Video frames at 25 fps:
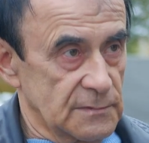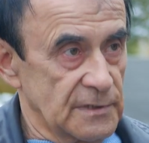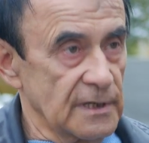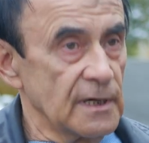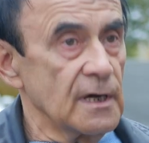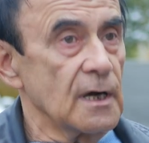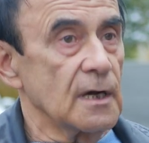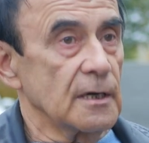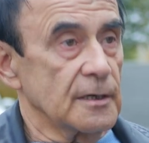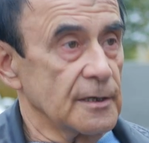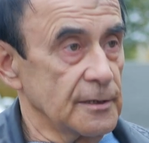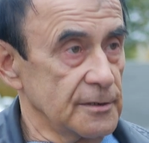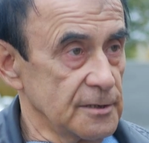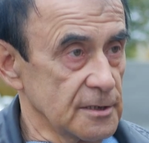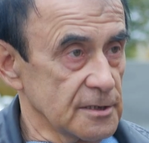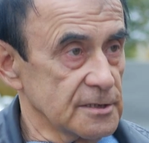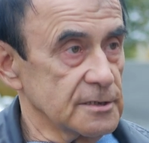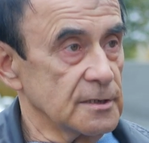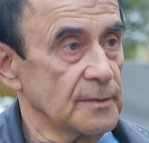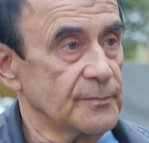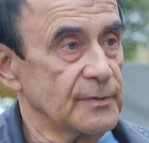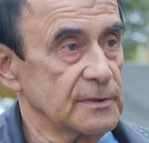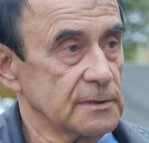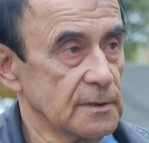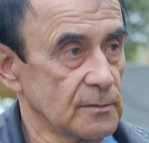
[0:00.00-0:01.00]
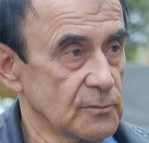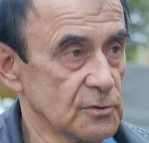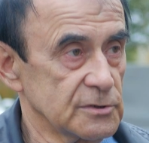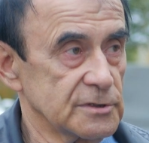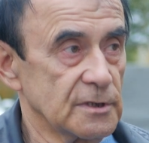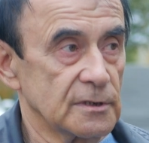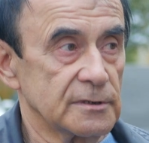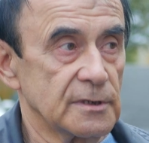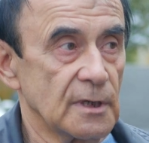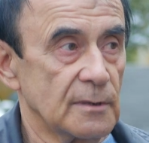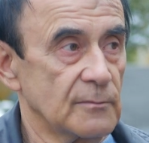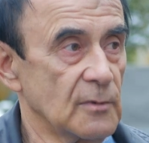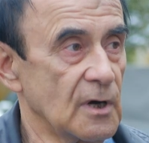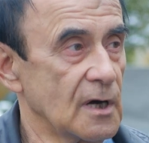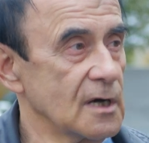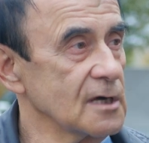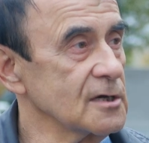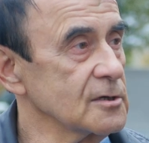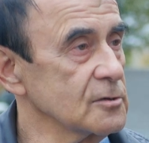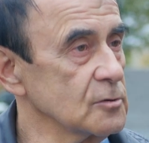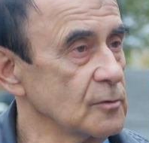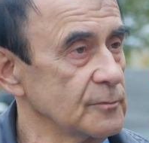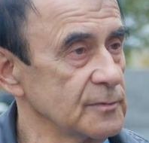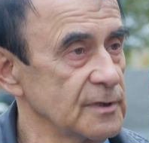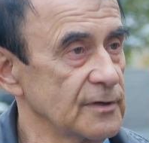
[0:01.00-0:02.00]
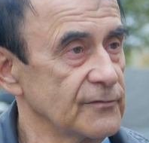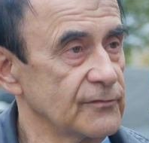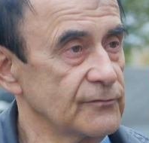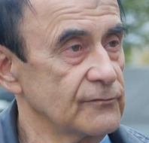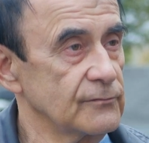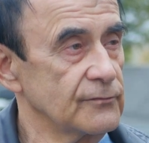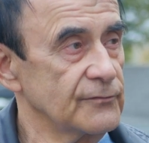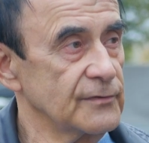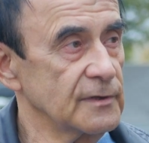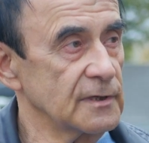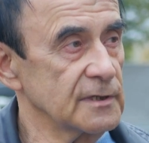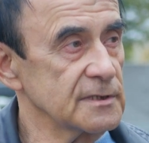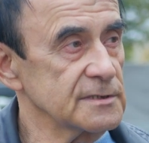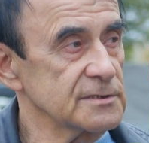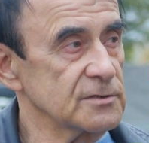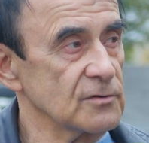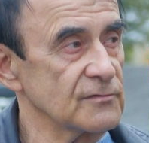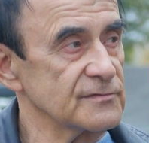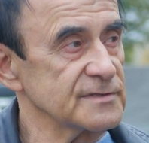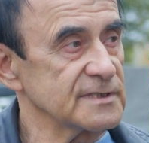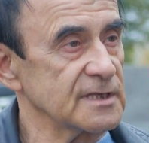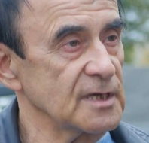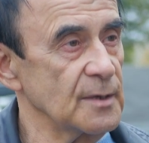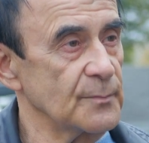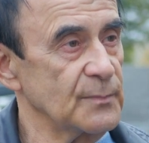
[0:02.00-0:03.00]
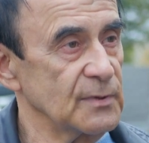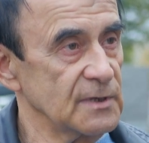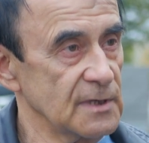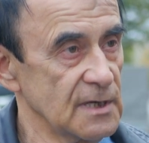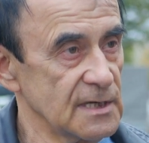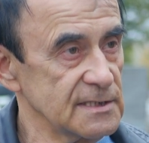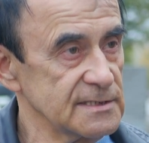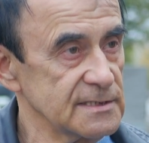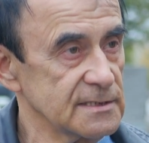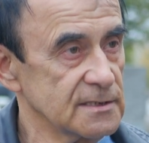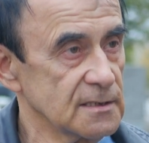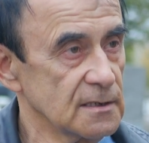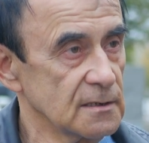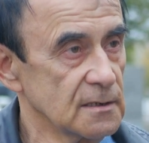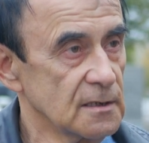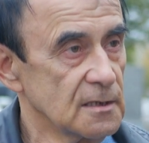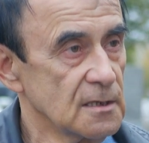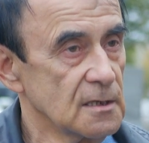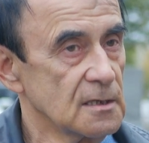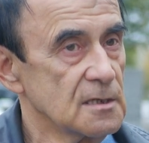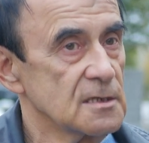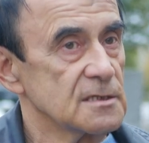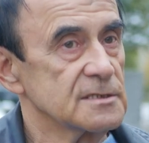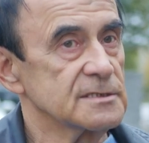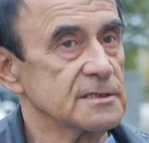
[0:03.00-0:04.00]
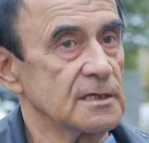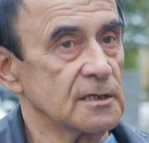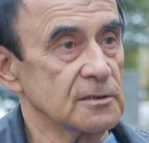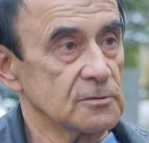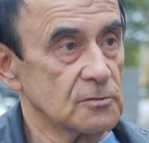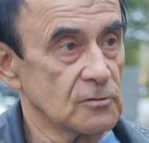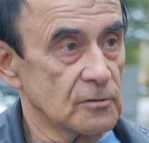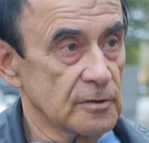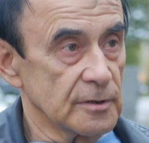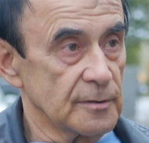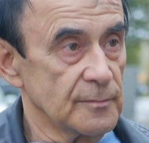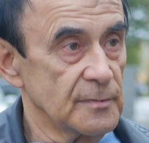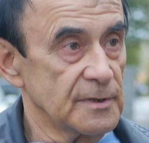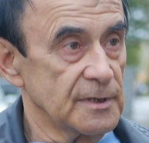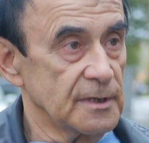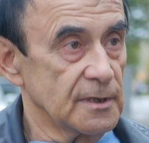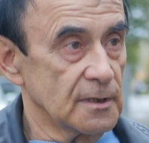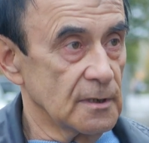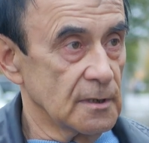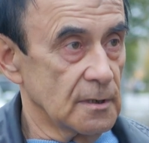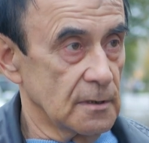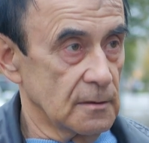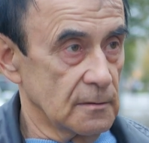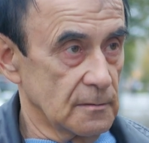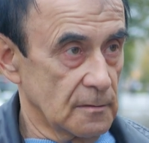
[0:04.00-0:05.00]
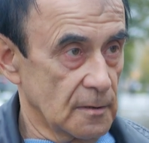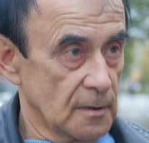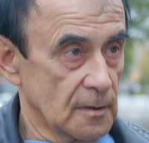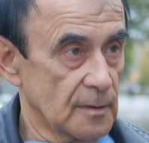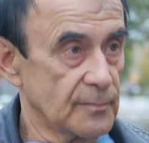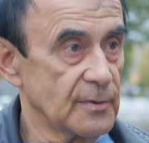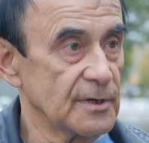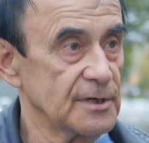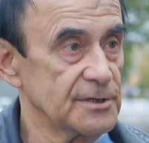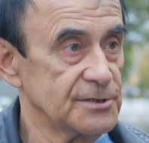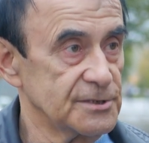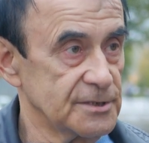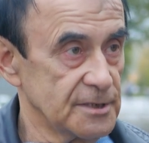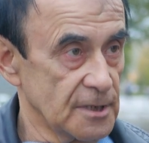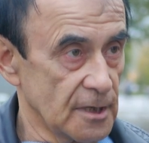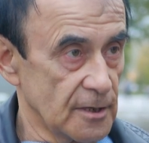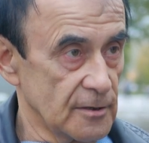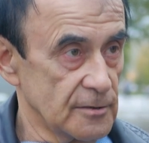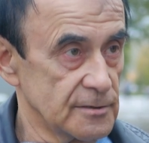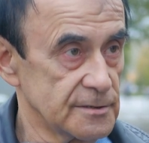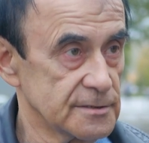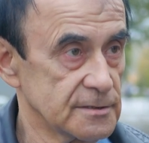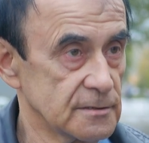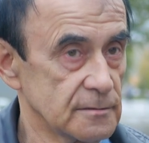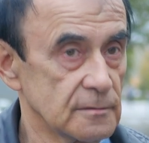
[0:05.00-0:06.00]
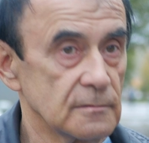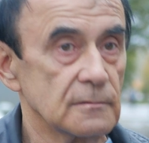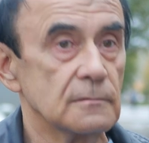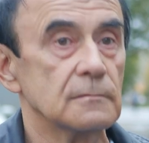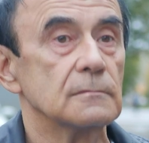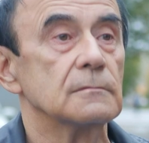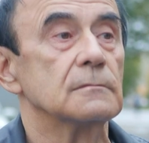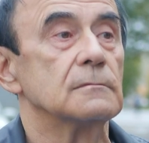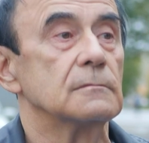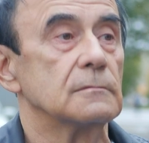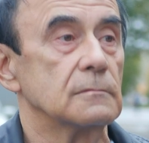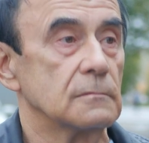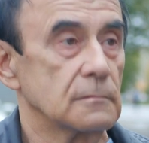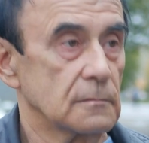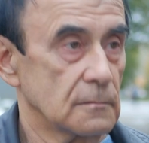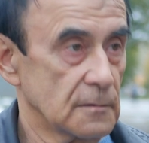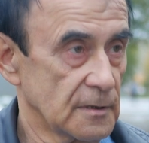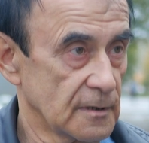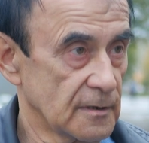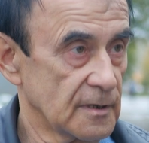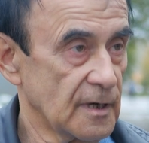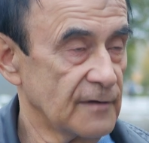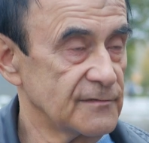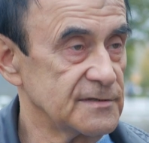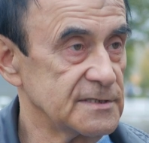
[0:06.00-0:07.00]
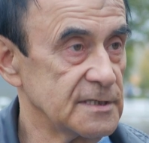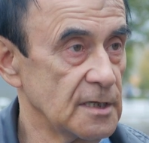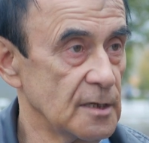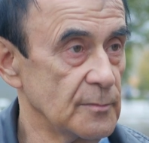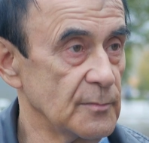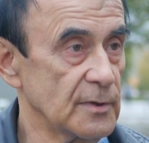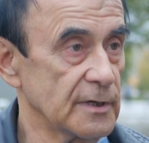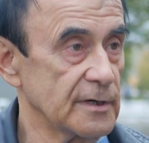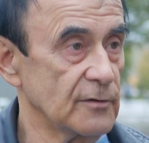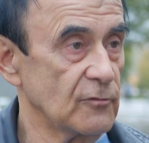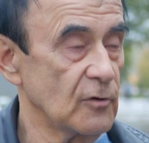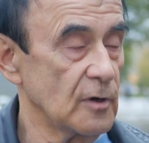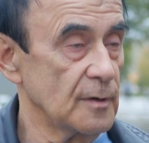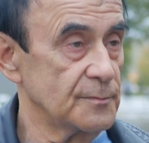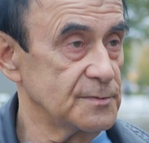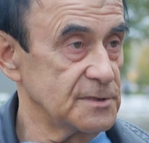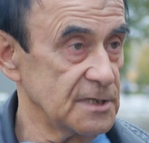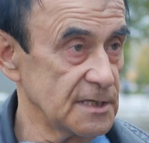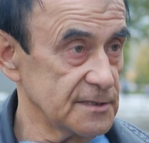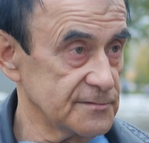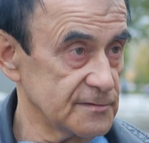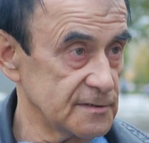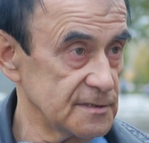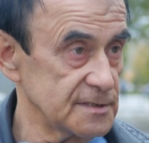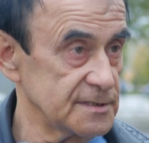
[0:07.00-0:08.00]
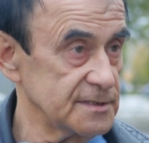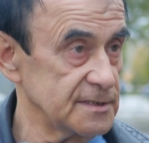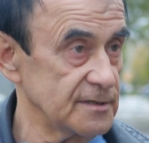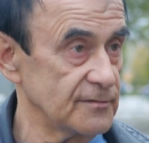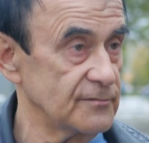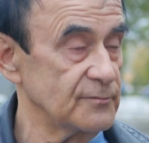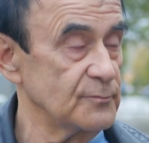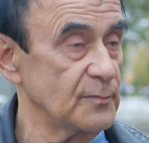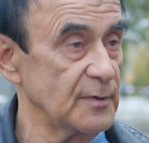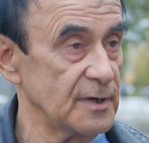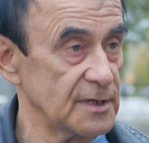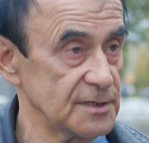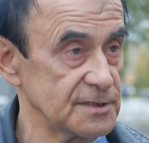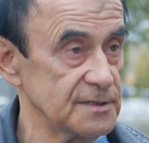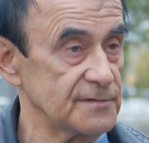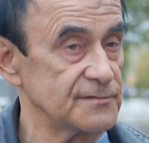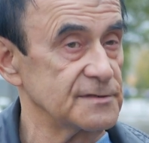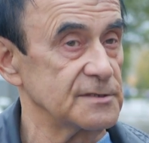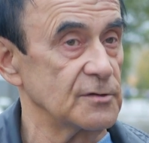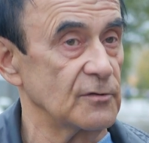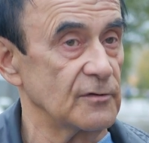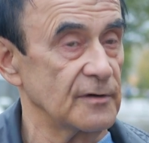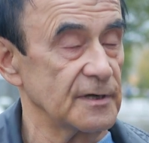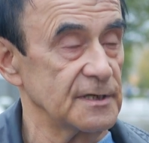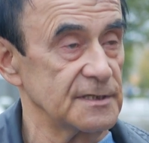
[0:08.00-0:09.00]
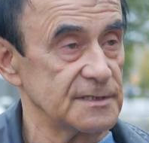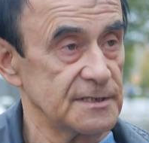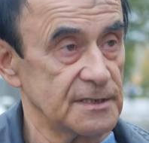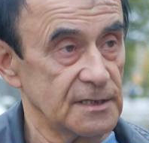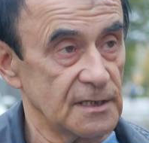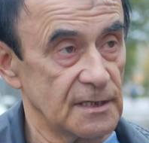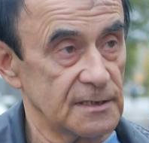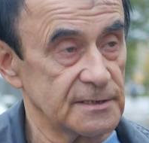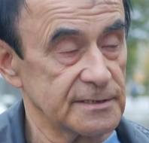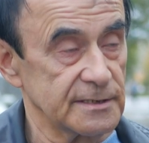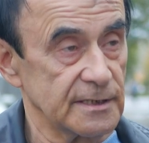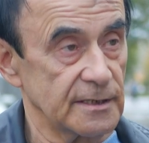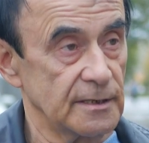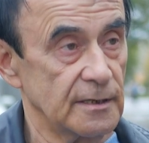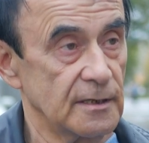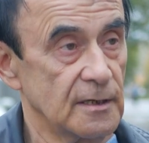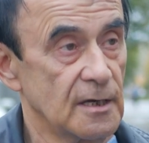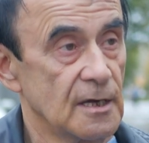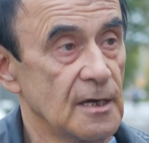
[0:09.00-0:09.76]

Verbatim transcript: Да, конечно, потому что там огромный философский пласт, с которым я обращаюсь ко всей мировой общественности, прежде всего христианской.